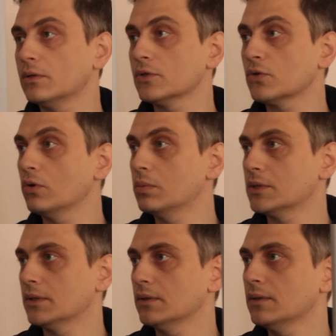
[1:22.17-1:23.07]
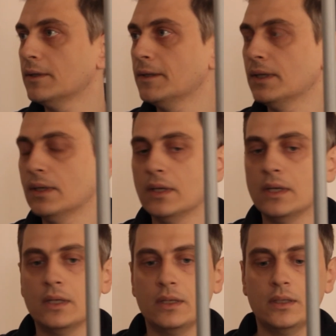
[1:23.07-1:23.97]
Тверской области.
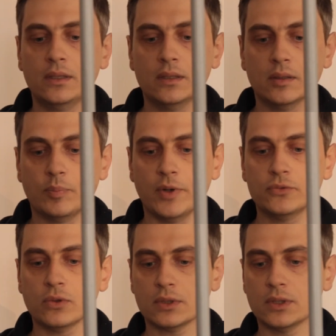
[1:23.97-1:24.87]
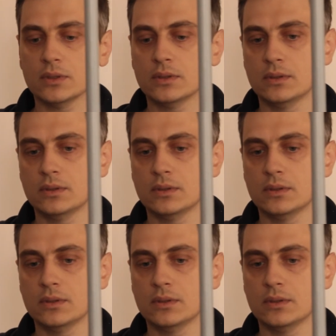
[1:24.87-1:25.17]
И повторно